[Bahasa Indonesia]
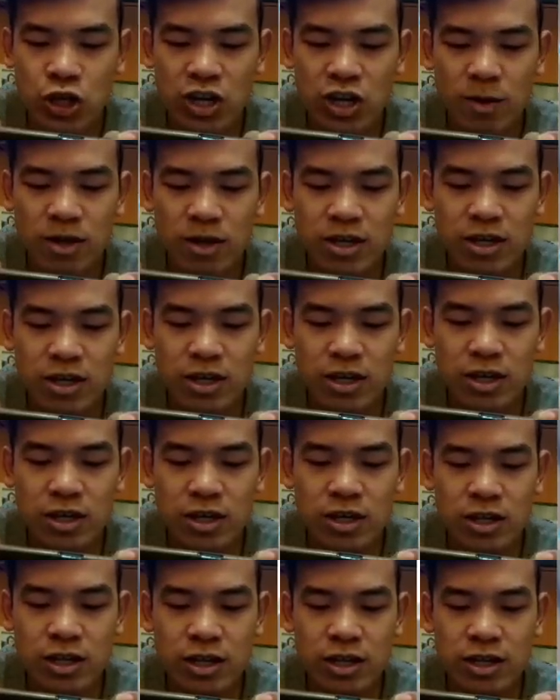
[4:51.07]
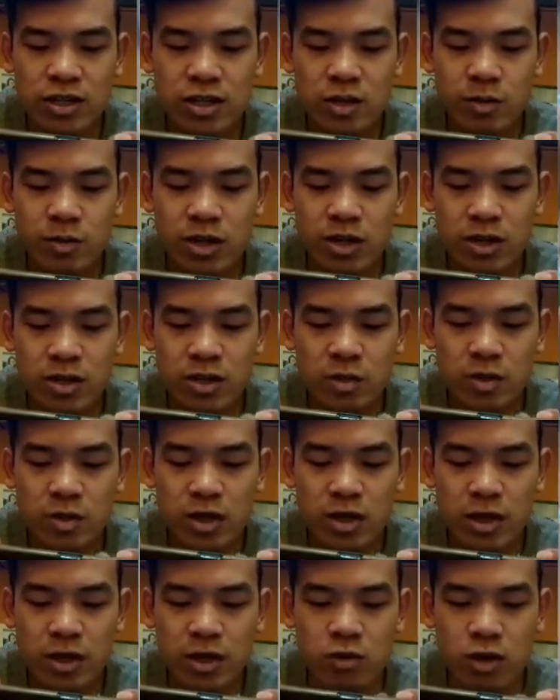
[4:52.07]
double kill nih triple kill triple
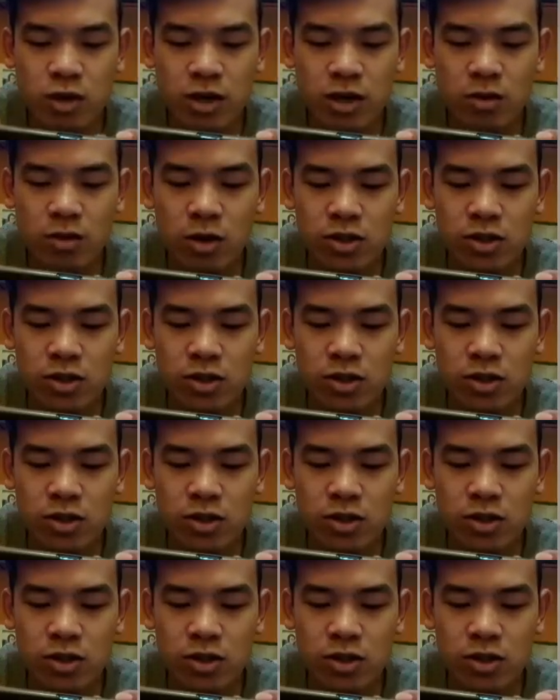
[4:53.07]
kill atau lagi